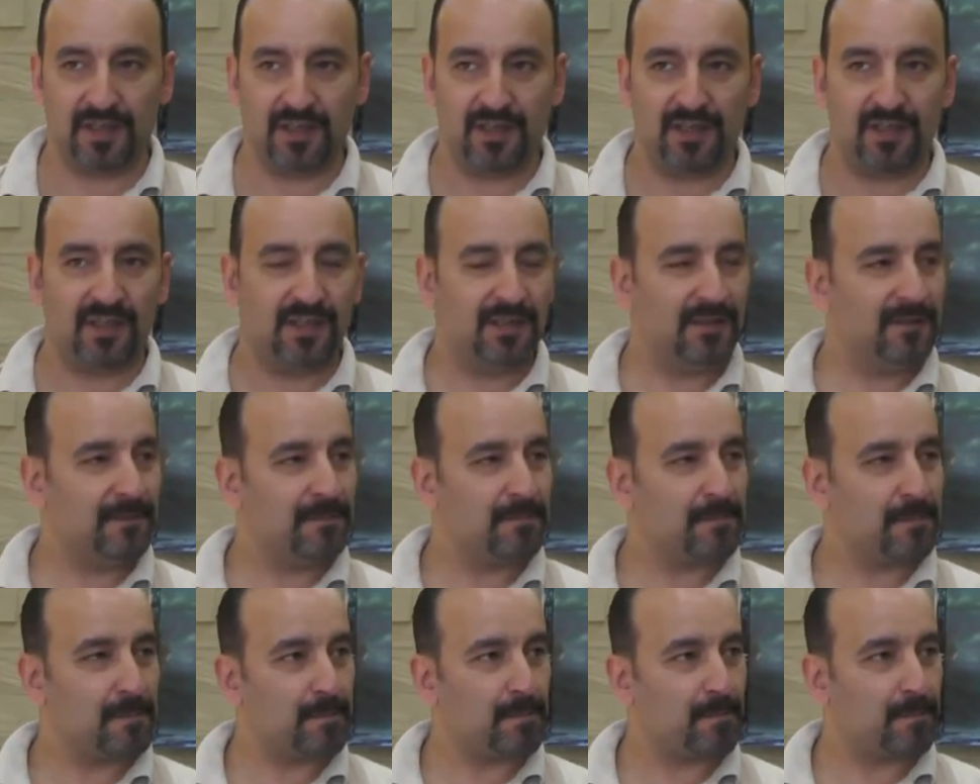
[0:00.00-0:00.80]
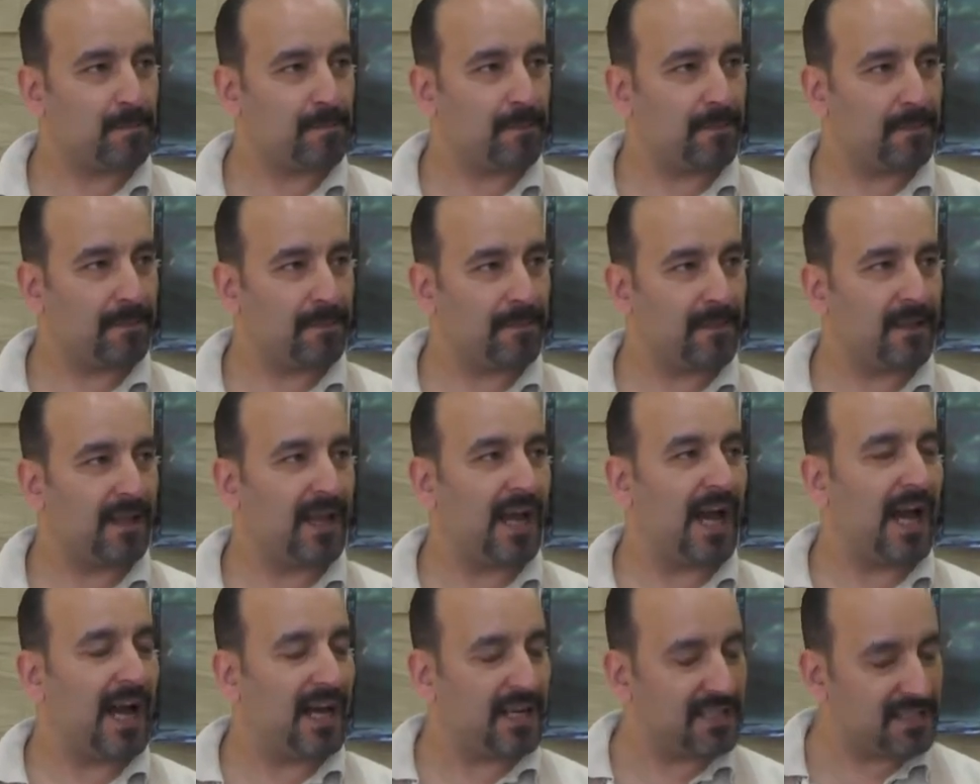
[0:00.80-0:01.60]
Siz er,
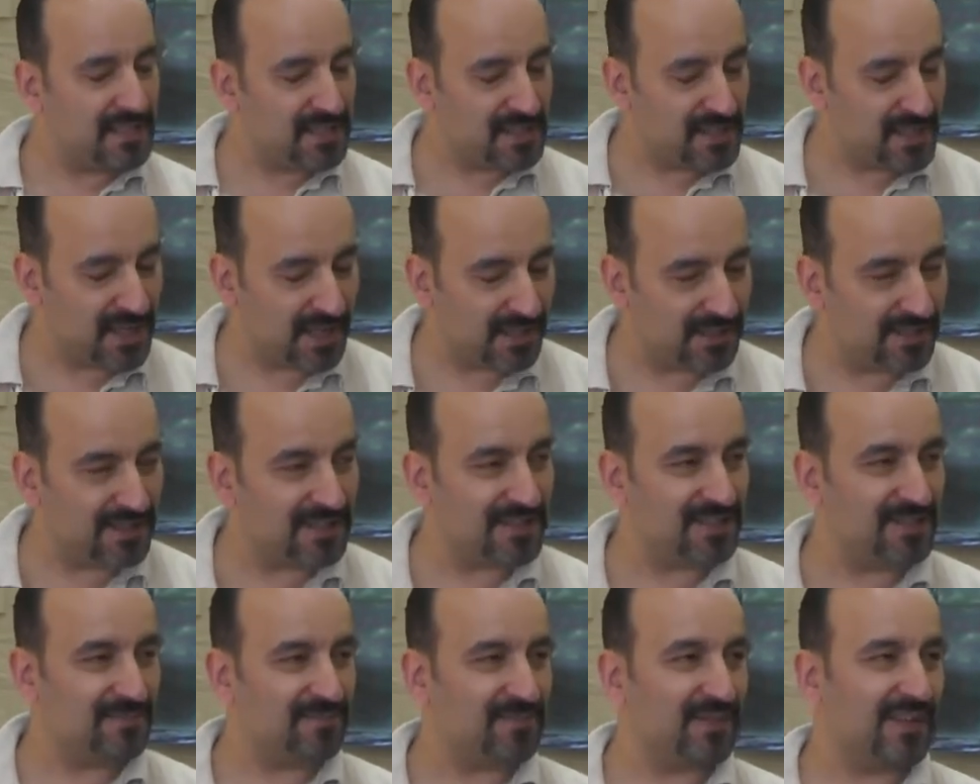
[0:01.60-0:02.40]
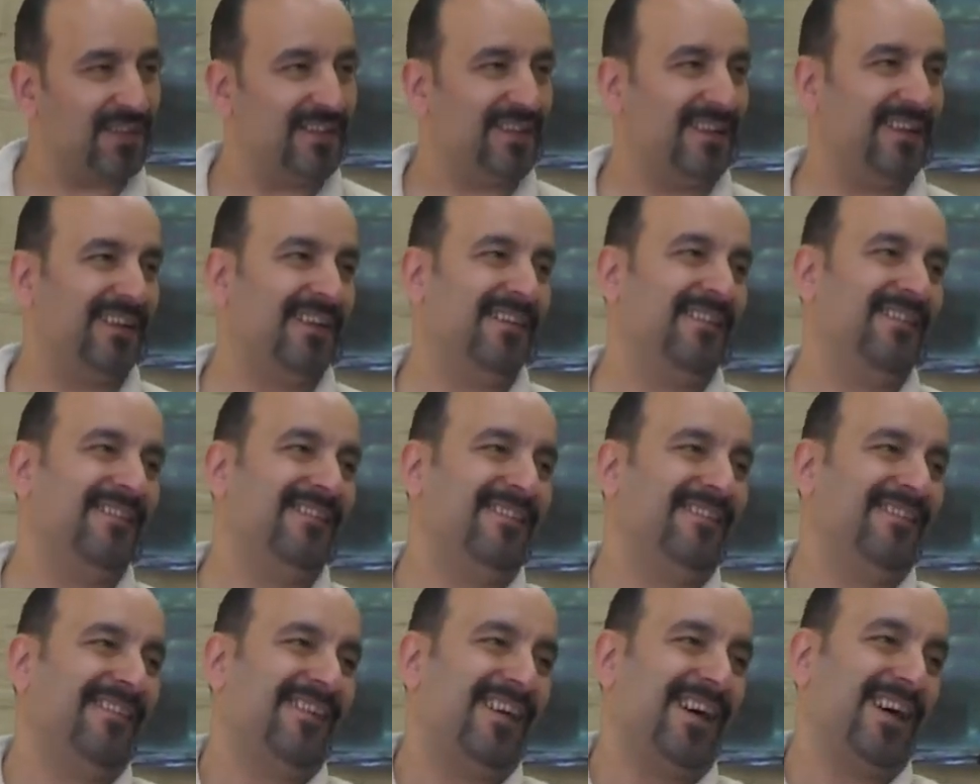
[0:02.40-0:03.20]
Erzincanlısınız. Erzincan. Erzincan'dan ne
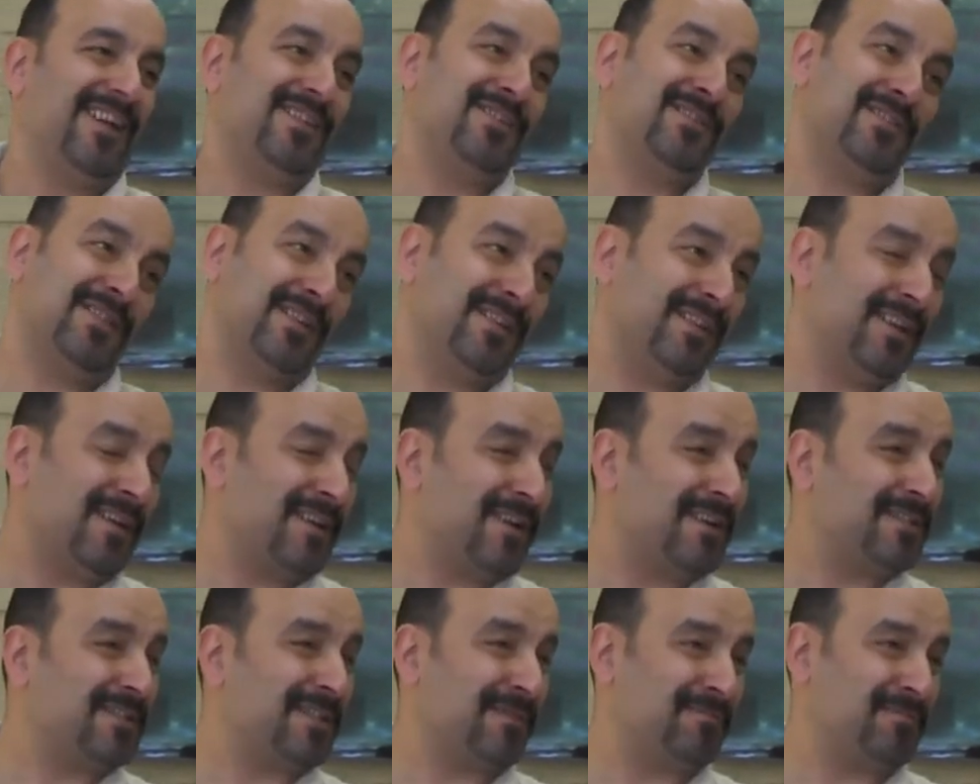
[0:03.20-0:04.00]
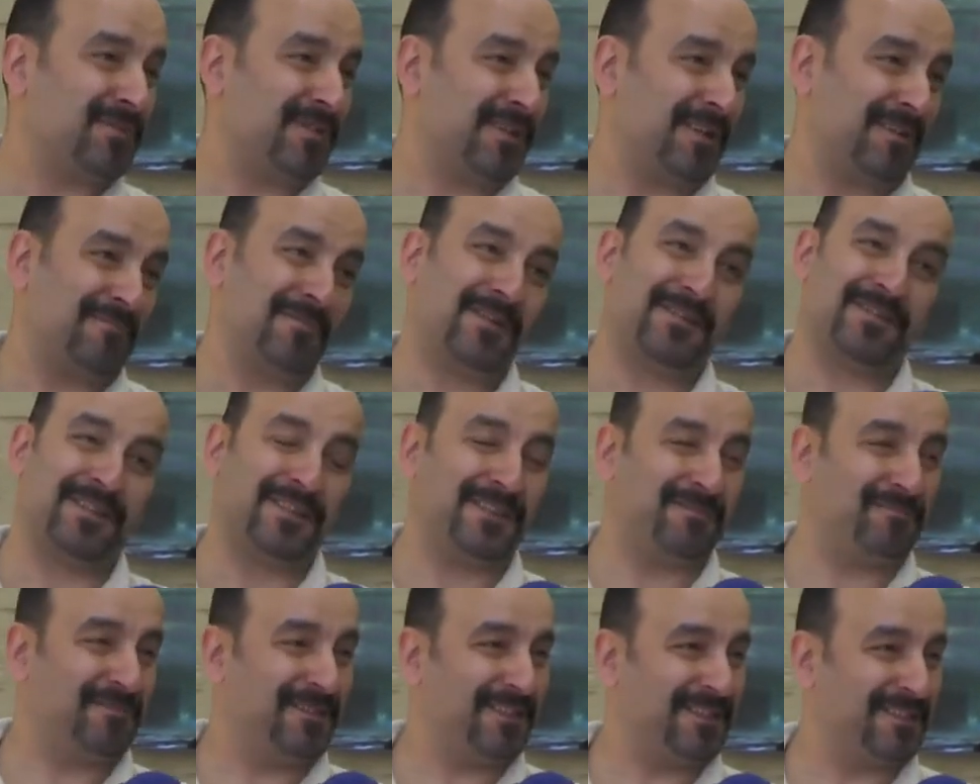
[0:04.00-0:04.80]
çıkar? Erzincan'dan kasap çıkar, başka
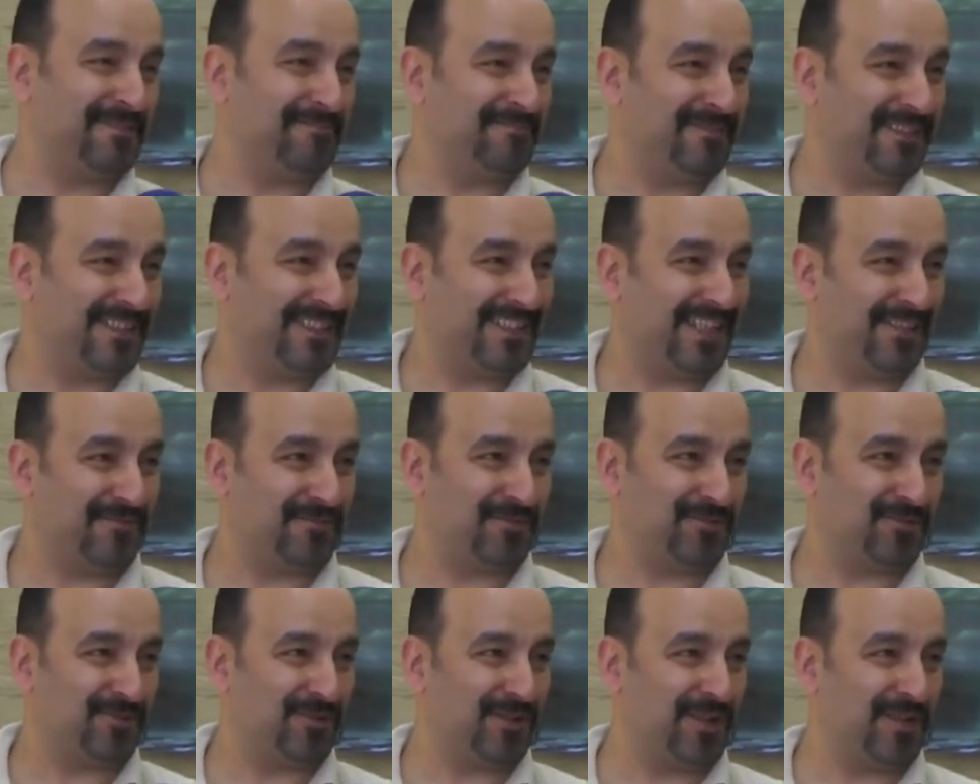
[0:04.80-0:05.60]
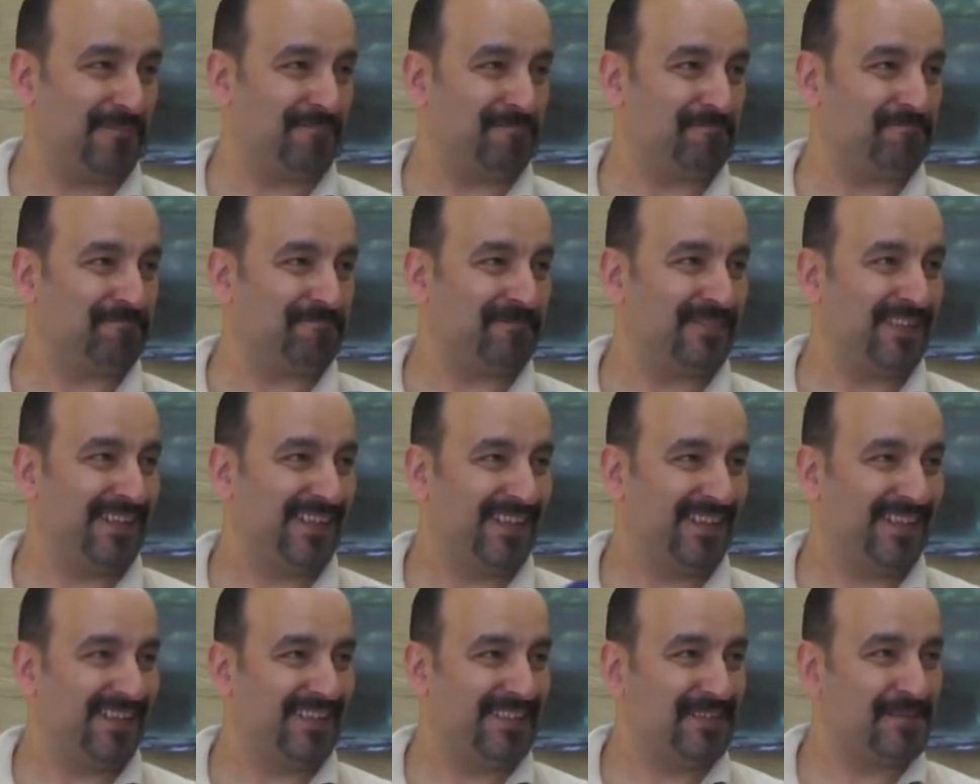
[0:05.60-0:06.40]
kimse çıkmaz yani onu söyleyeyim.
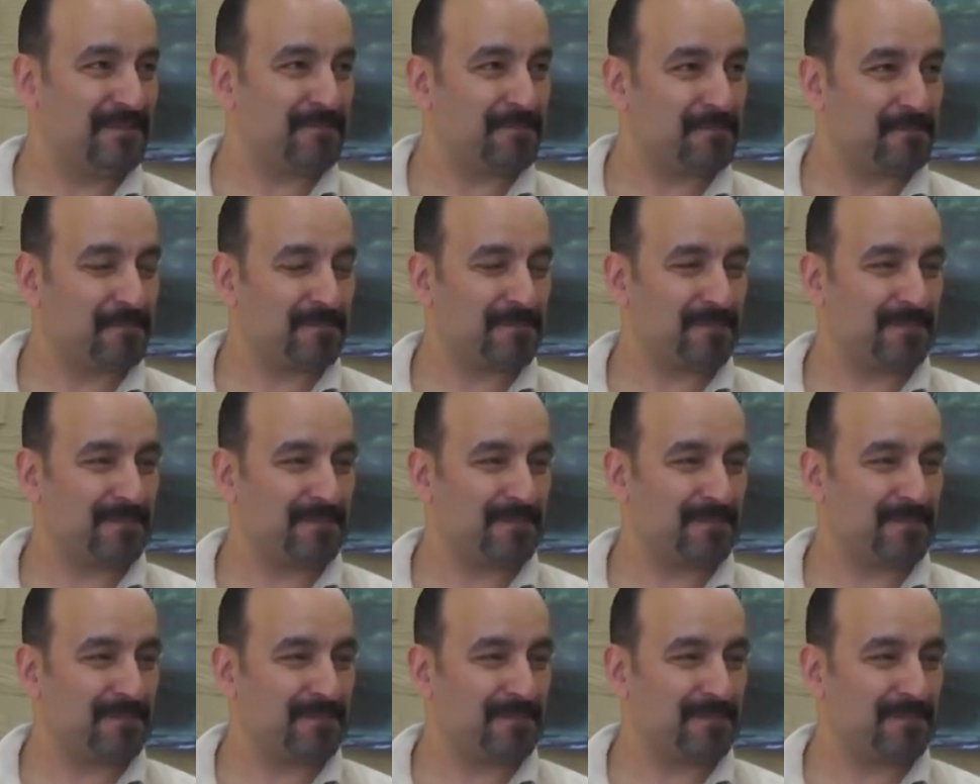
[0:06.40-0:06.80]
Sizden